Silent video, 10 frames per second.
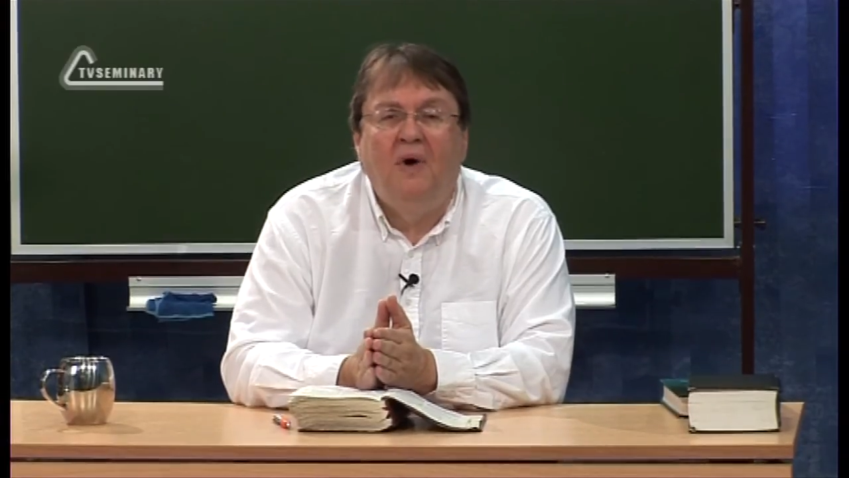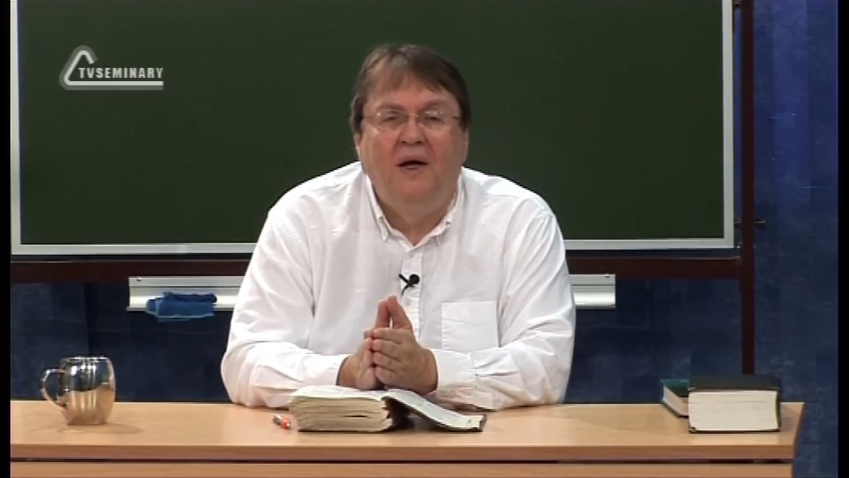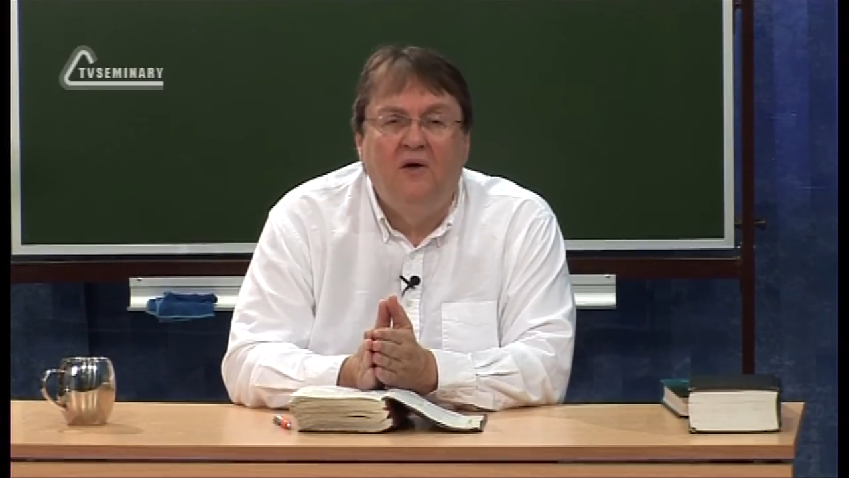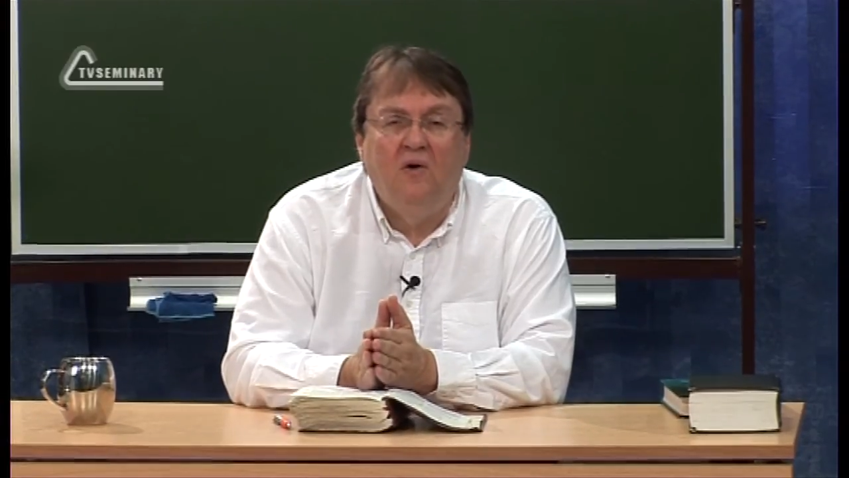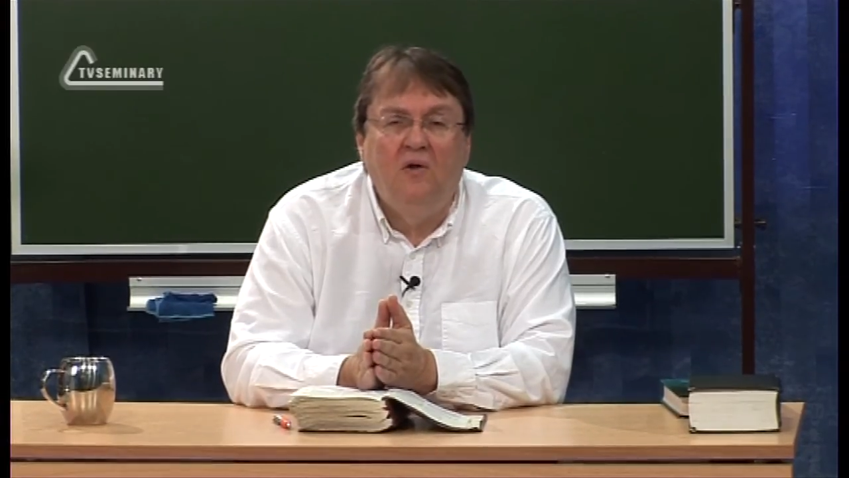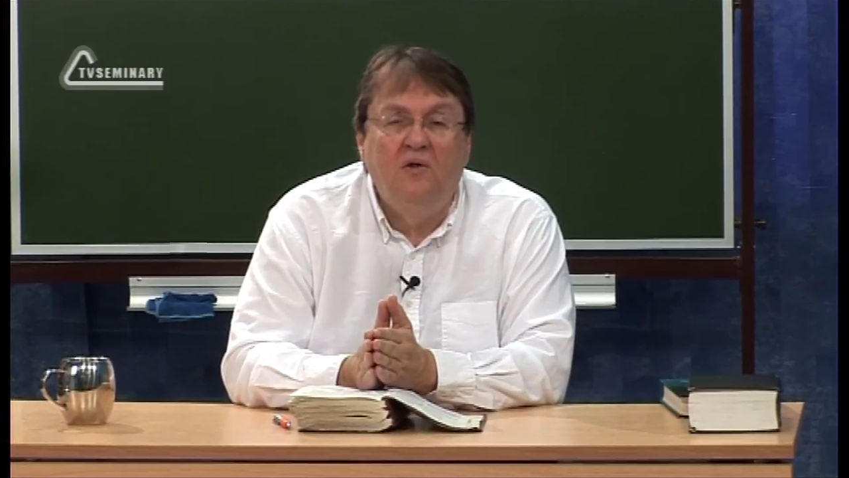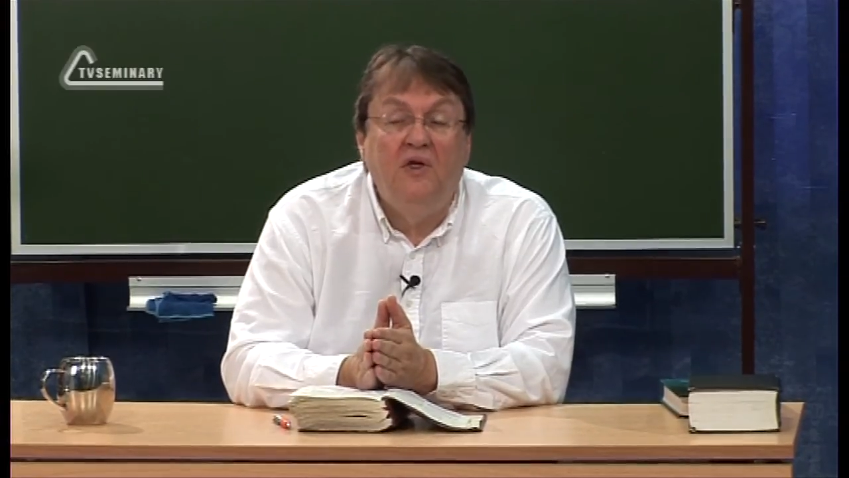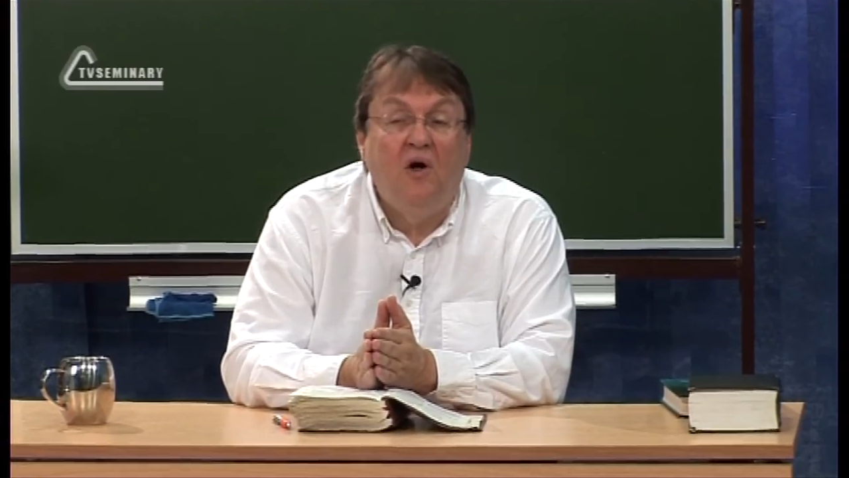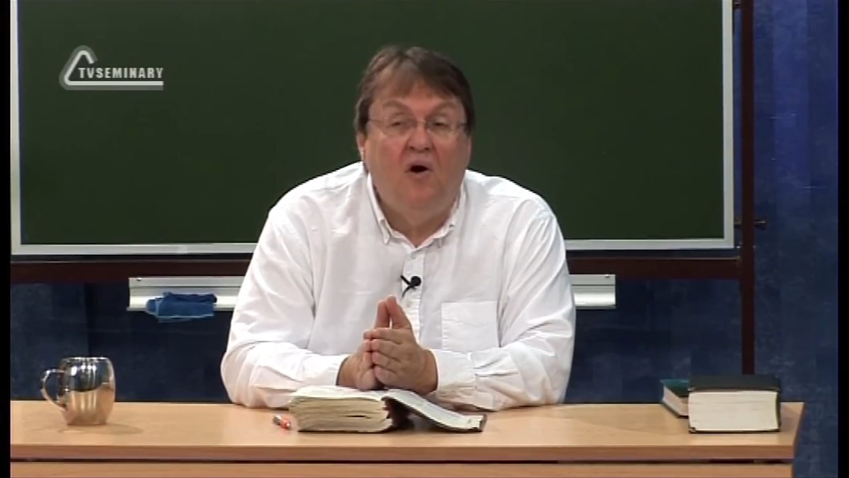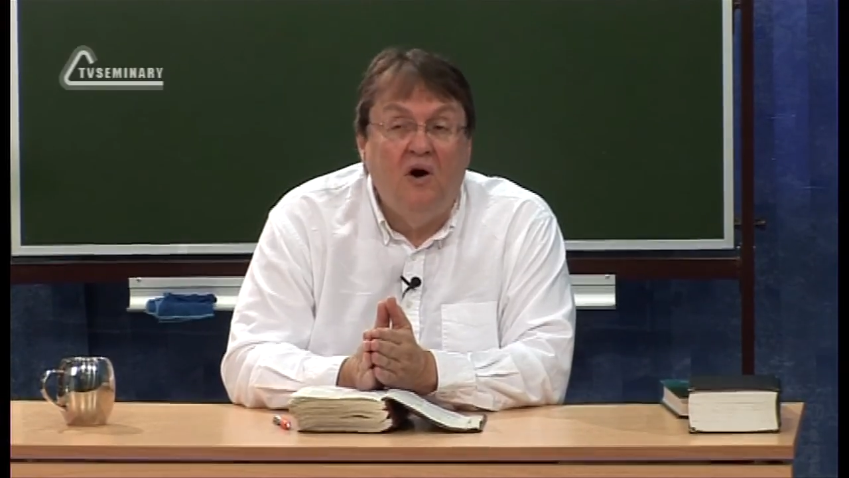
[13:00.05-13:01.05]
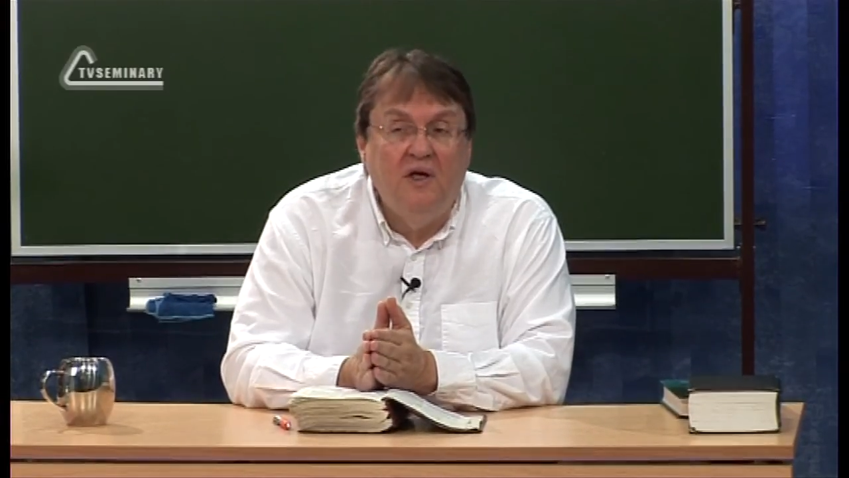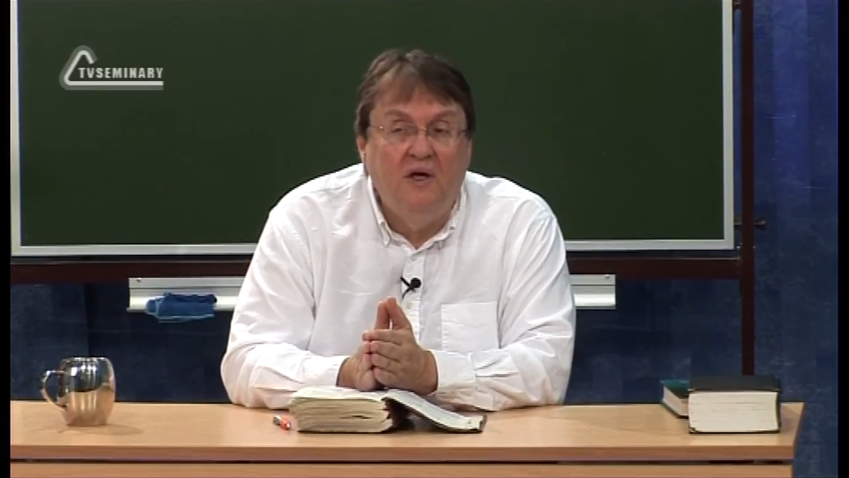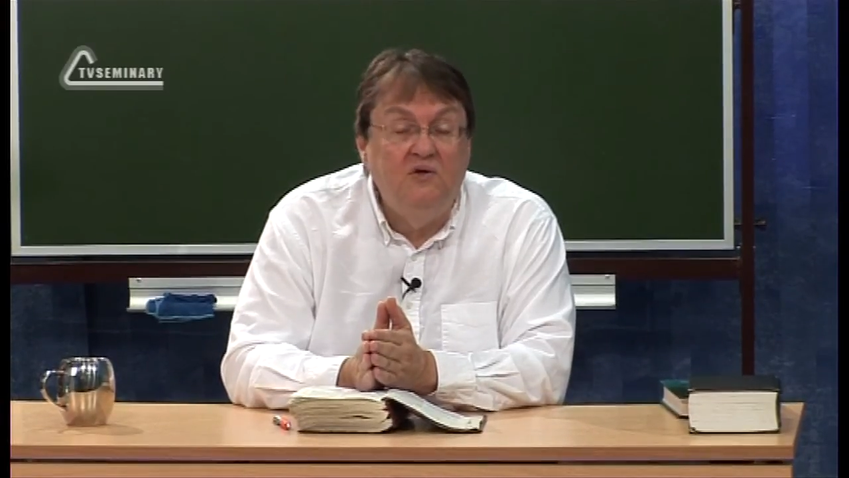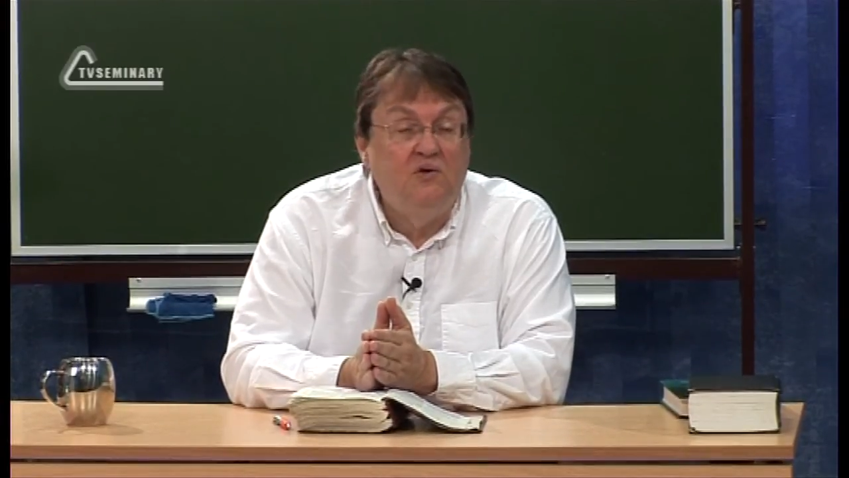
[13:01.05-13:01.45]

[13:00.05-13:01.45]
Но э, в